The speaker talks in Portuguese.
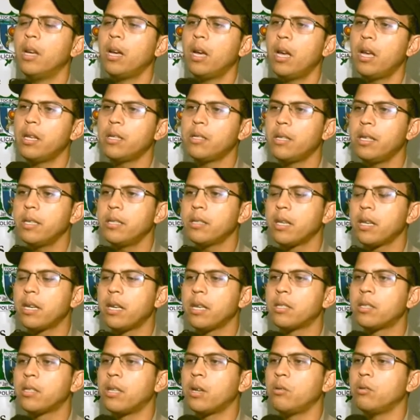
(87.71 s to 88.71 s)
Às vezes a
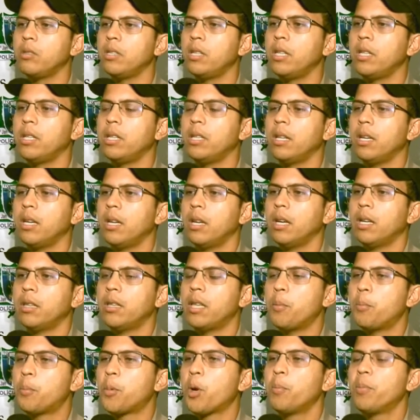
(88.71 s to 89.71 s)
questão de,
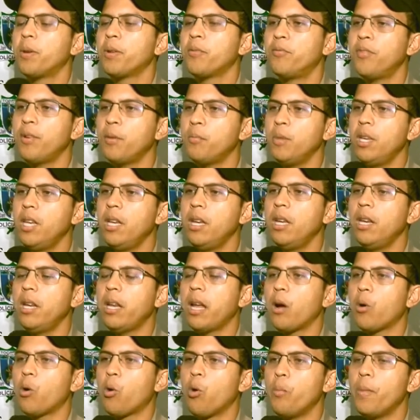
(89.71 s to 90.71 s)
da própria
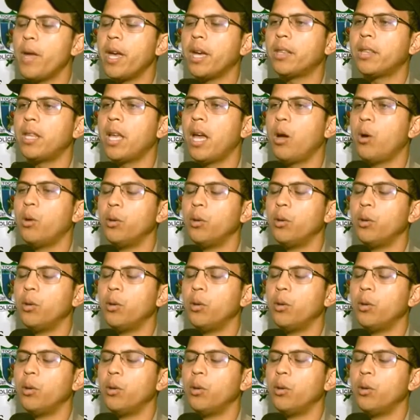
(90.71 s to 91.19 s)
família acobertar